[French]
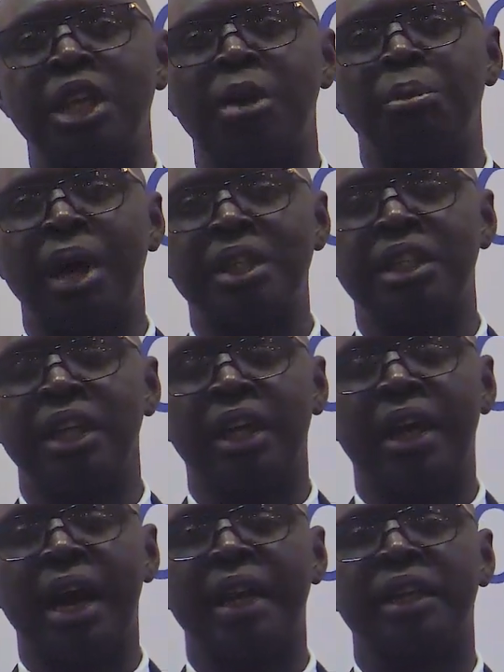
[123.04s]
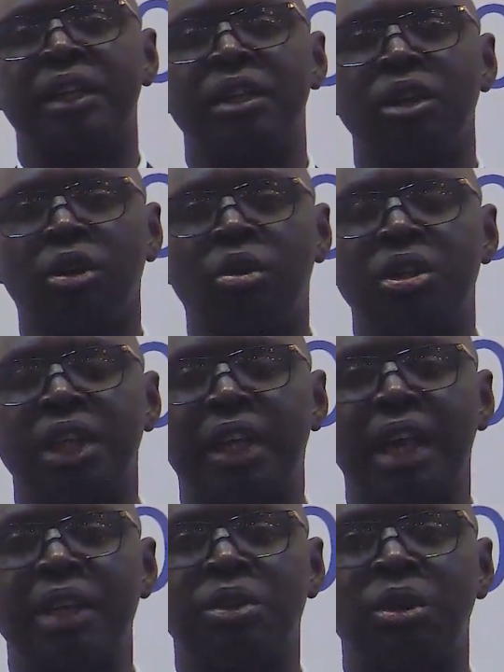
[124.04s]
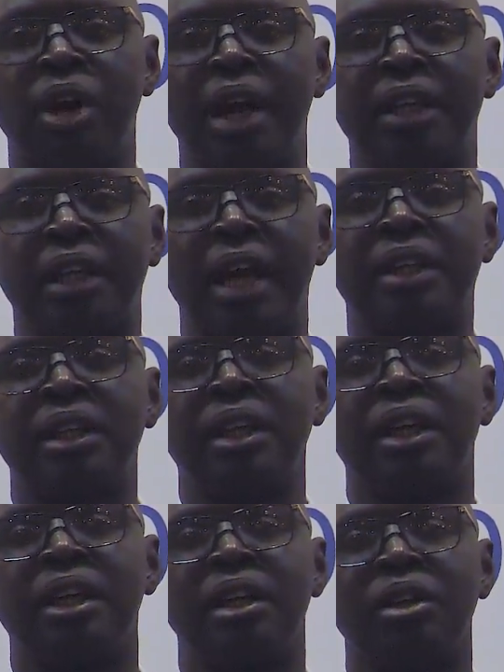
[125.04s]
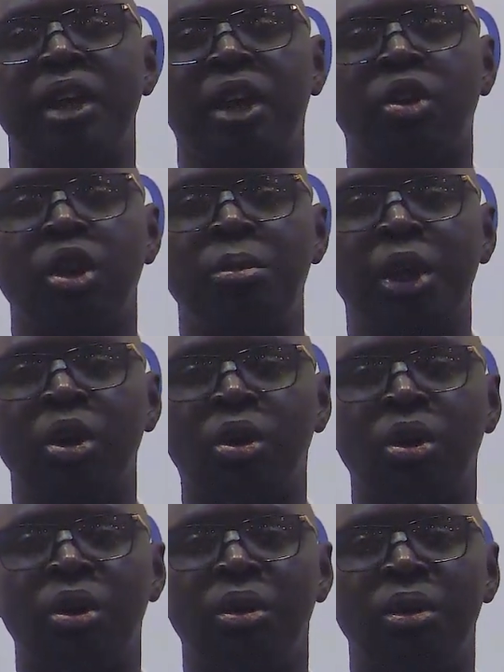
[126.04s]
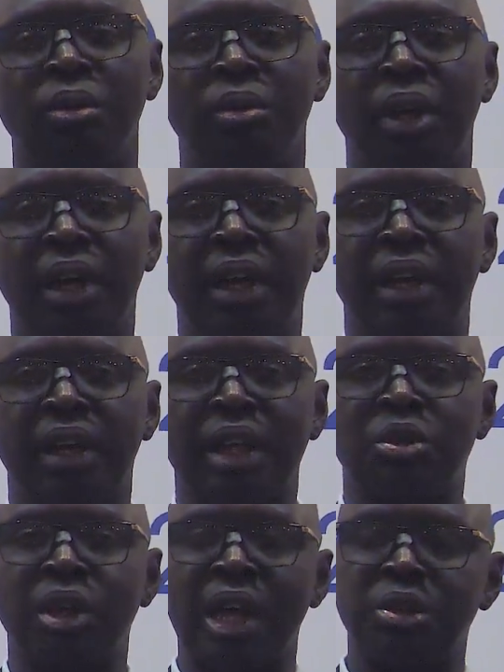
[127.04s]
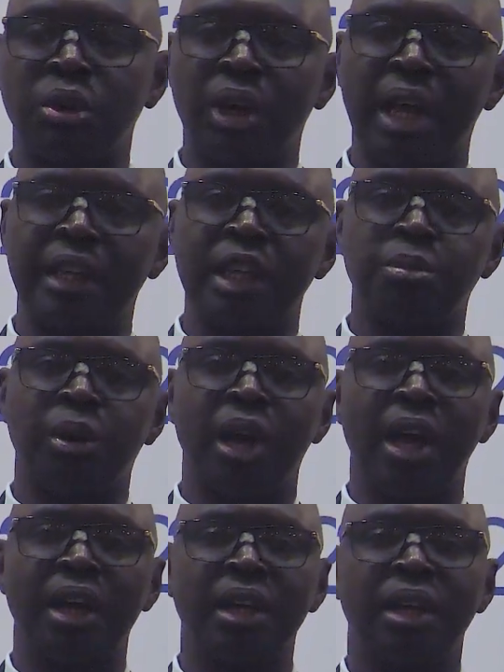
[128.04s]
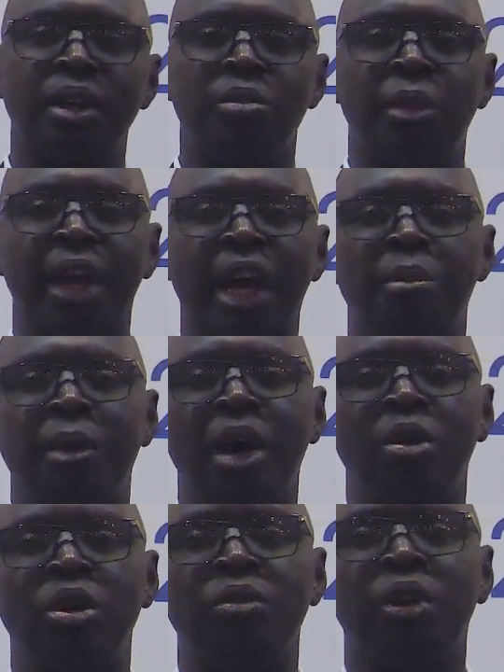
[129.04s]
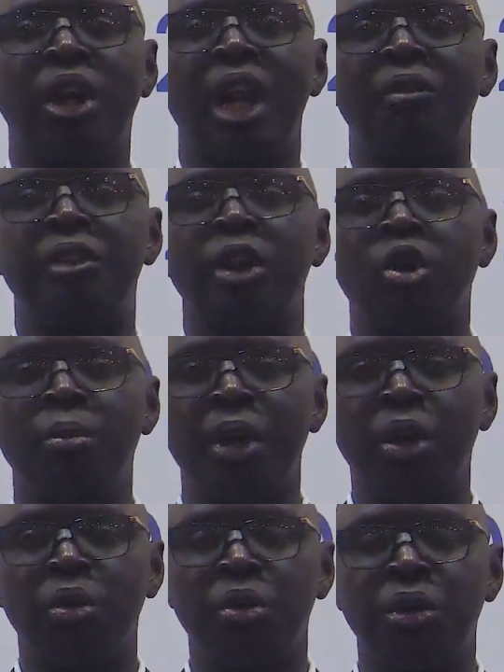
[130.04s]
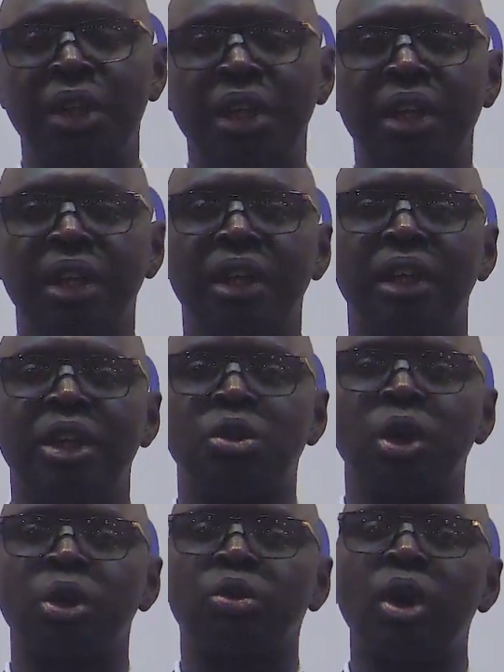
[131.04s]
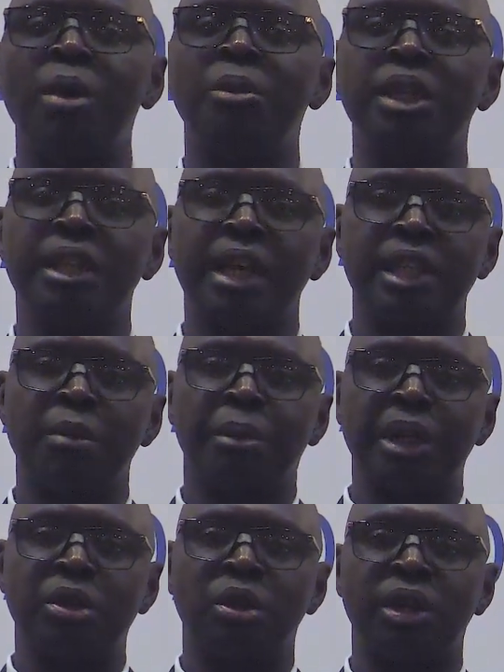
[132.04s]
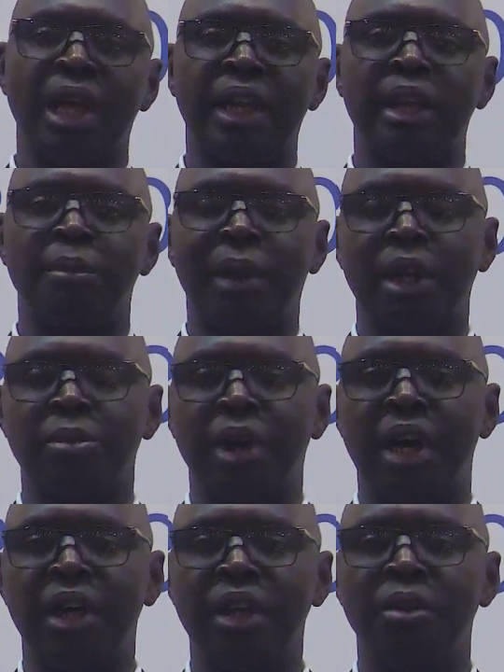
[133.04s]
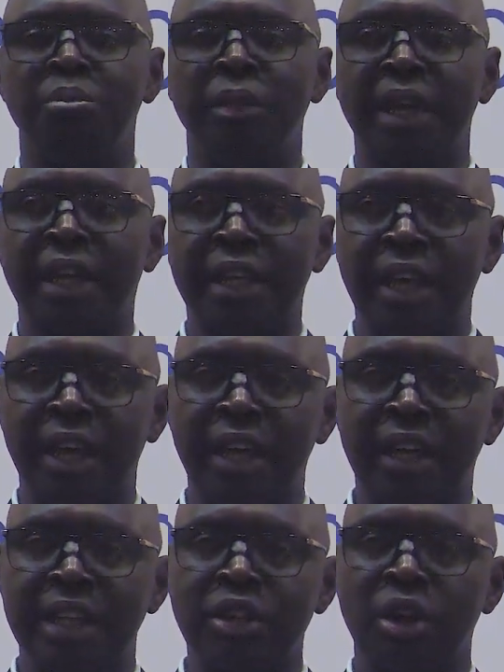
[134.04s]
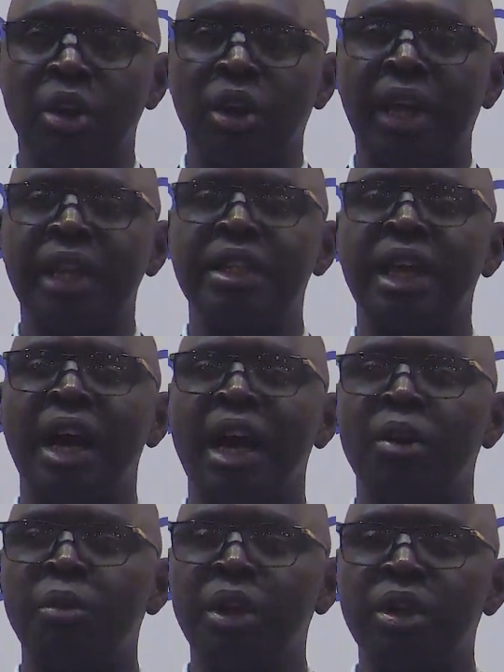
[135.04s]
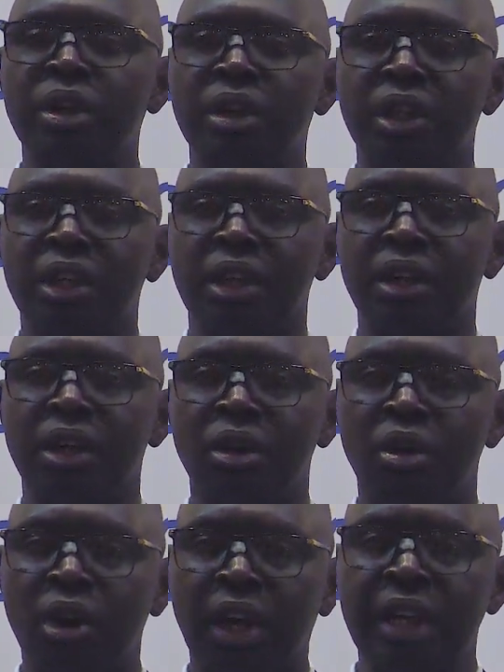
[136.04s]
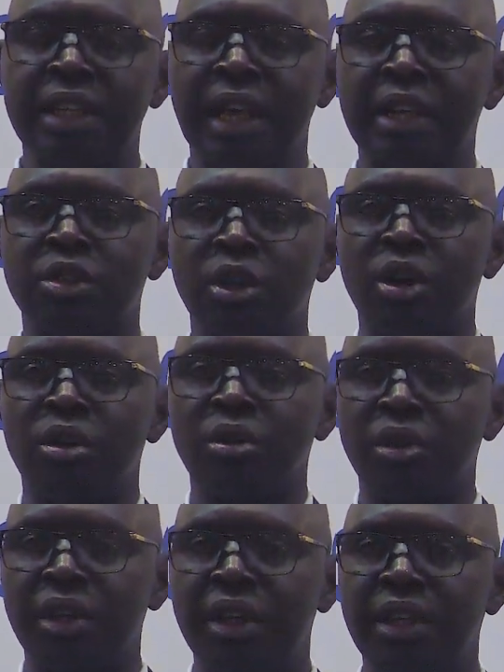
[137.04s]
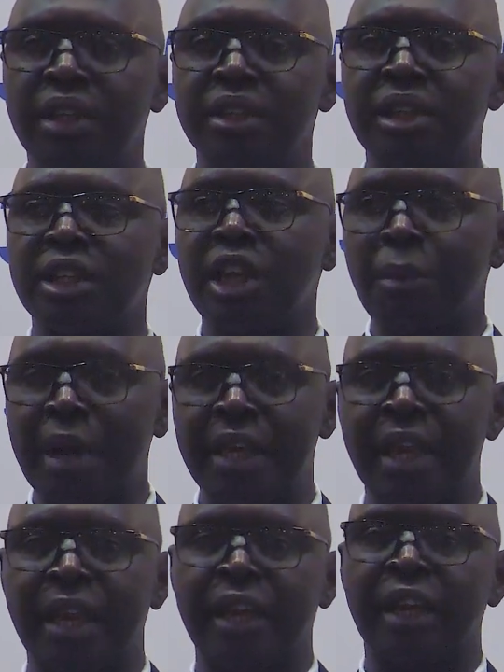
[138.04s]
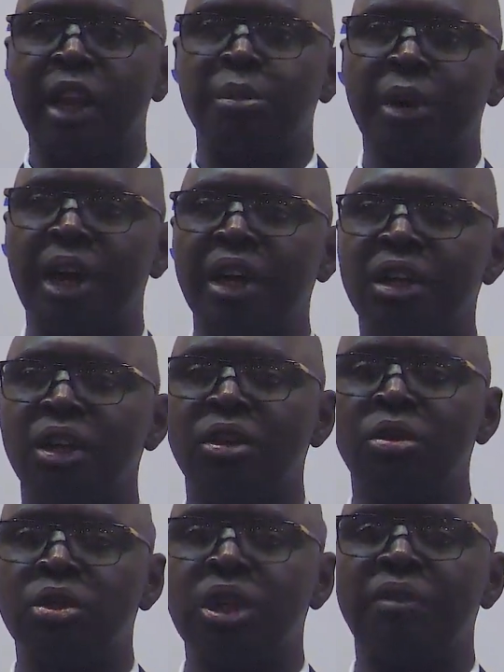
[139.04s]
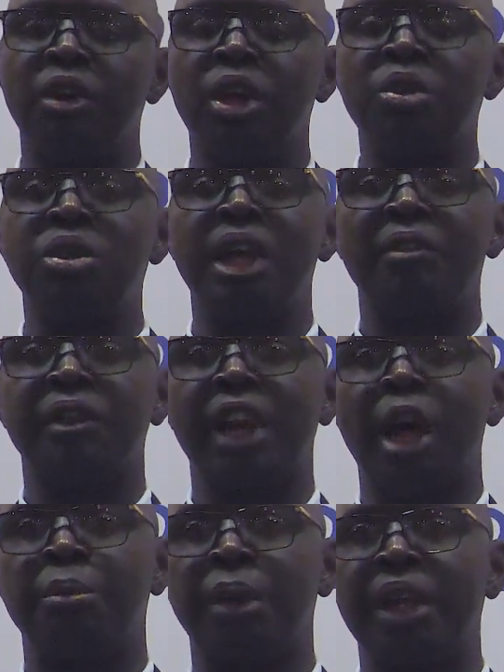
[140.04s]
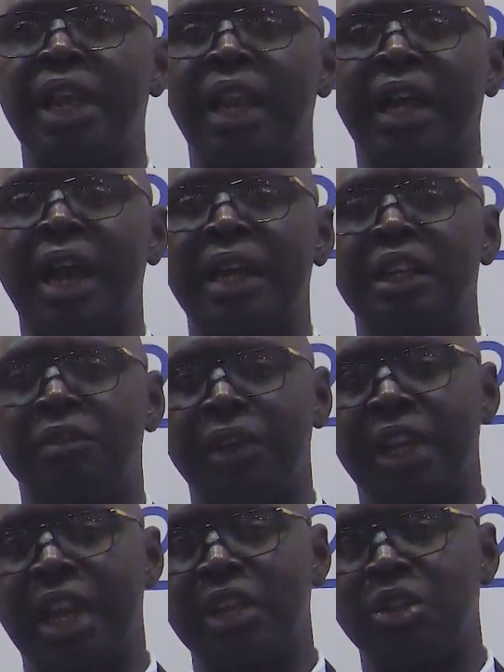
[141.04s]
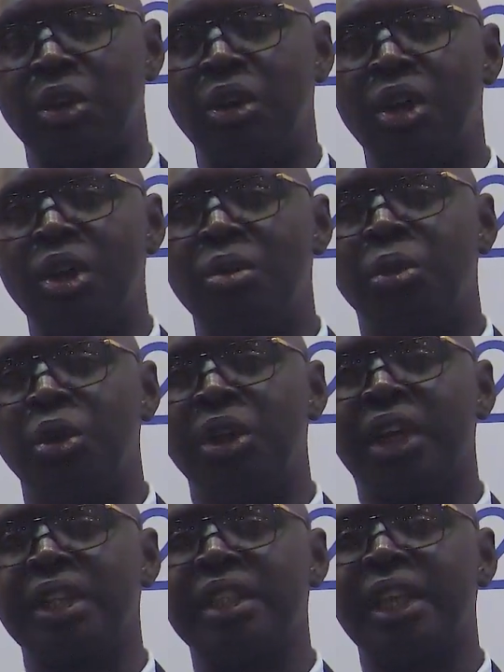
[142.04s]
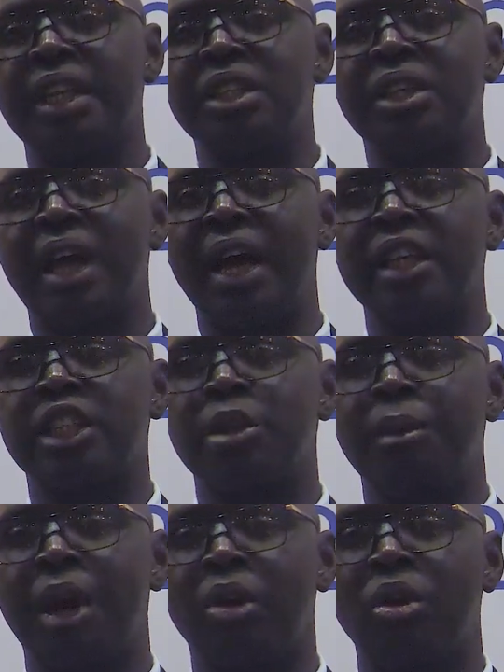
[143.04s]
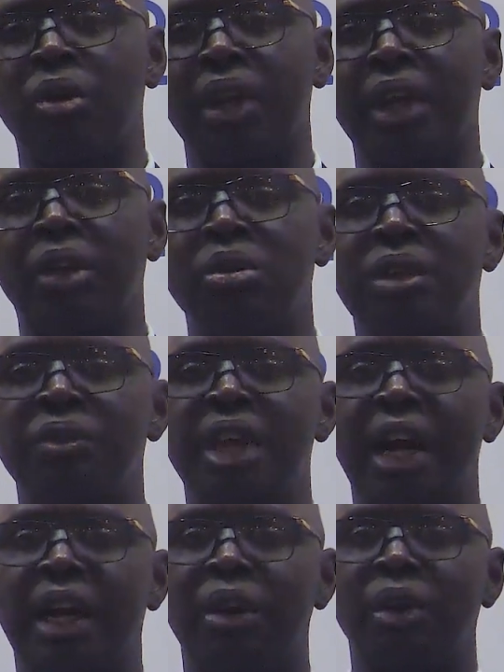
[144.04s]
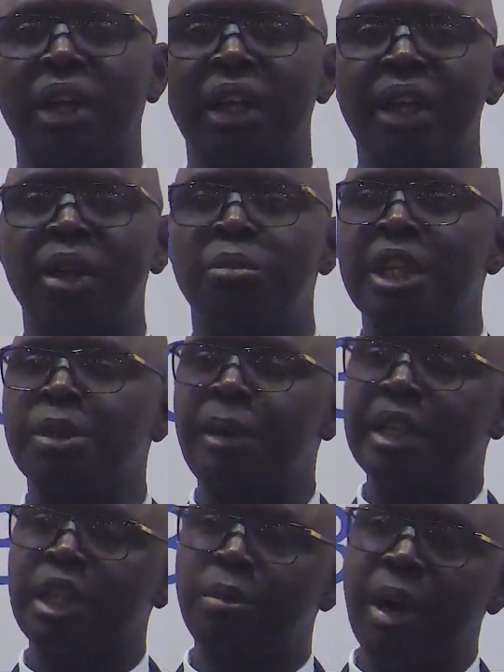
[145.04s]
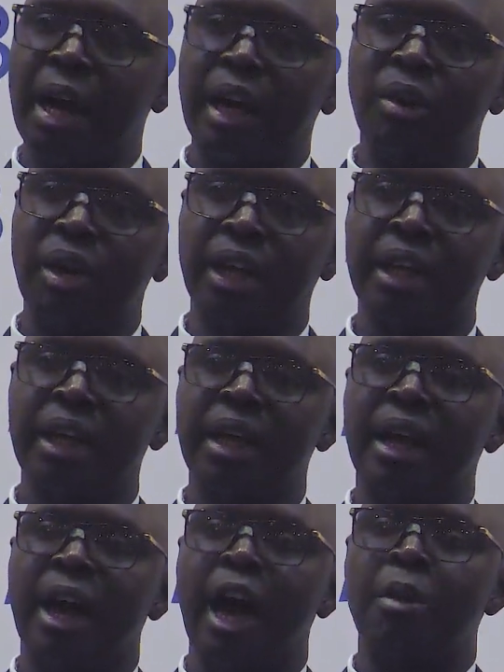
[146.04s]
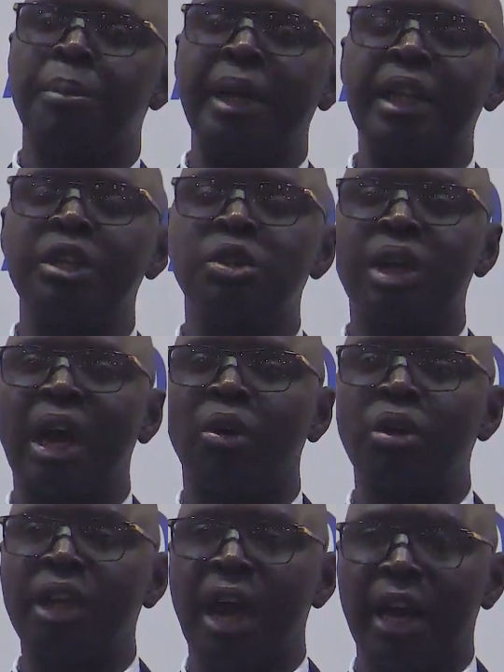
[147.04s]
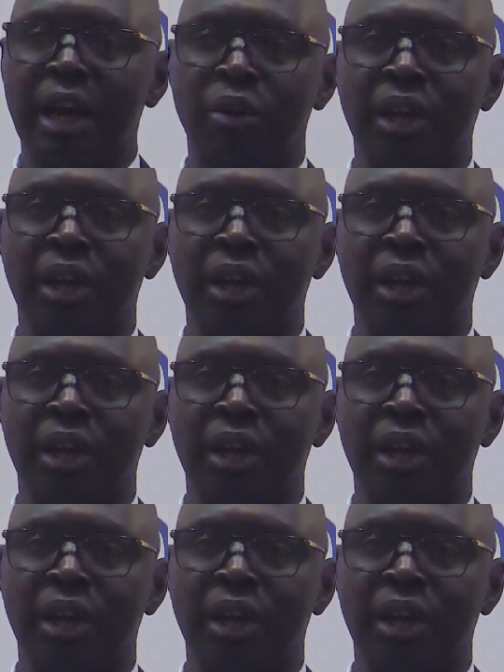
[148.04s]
en place d'un cadre de concertation entre acteurs économiques locaux et associations de la diaspora, mais également au niveau de la filière coupe et couture, qui sont 3500 personnes dans le département, mais qui étaient organisées en huit euh, organisations qui se chamaillaient régulièrement. Nous avons réussi à faire la paix dans le cadre d'une fédération. Pour dire que c'est des résultats extrêmement concrets que nous avons eu à Kaoulak. Mais ce n'est pas seulement à Kaoulak. Il n'y a pas de résultats connu à